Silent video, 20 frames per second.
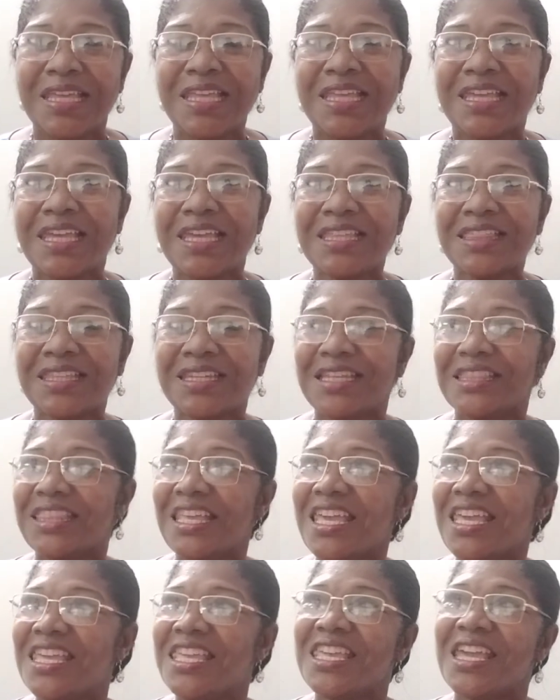y qué
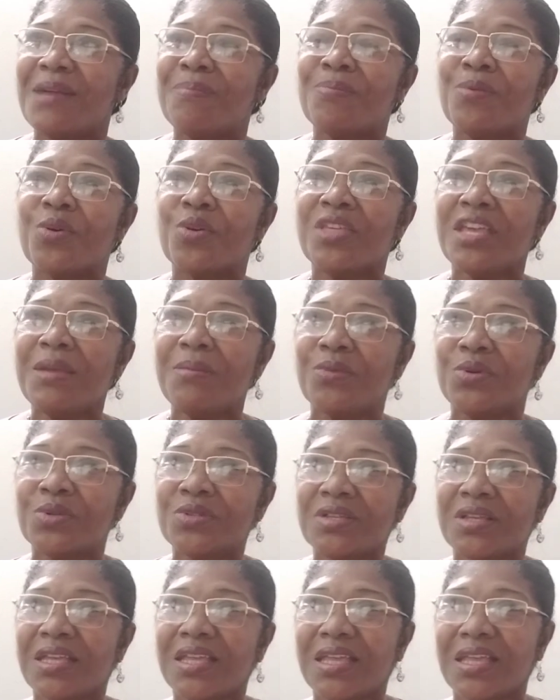estrategia
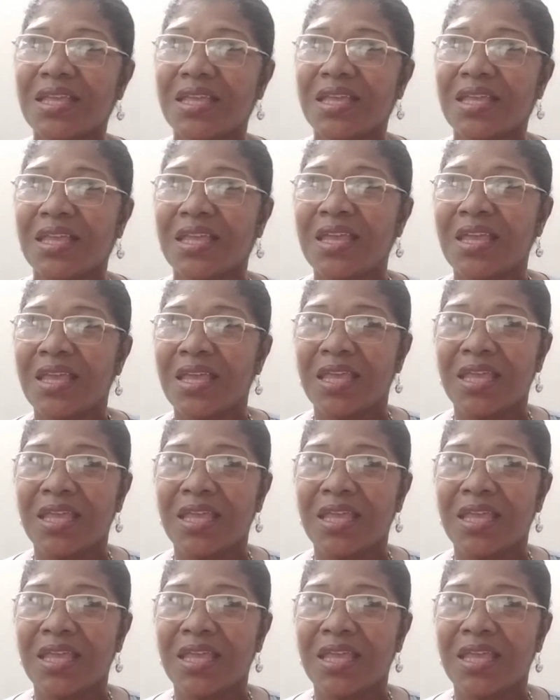podemos eh, eh,